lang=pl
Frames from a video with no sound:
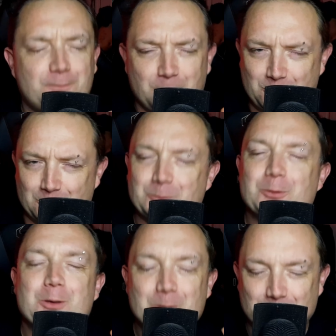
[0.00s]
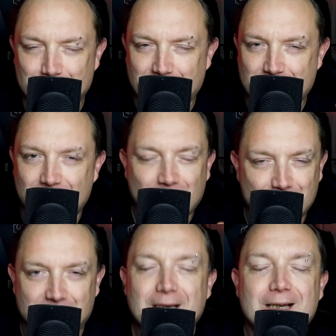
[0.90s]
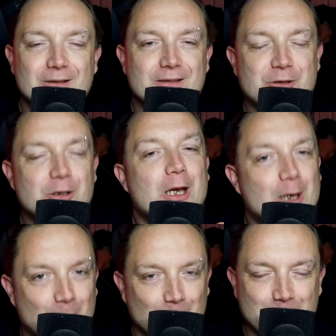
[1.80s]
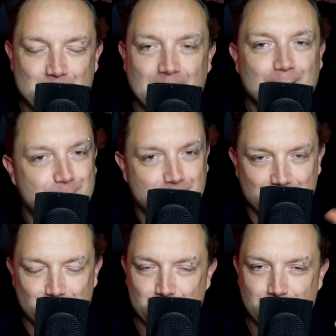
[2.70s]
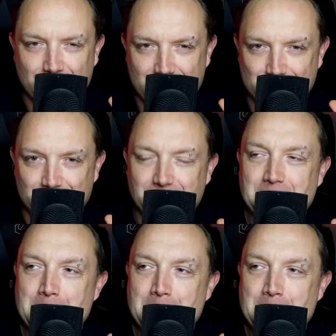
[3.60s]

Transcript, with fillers: w porządku, rozumiesz, rozumiesz. To znaczy logiczna w tym uniwersum, bo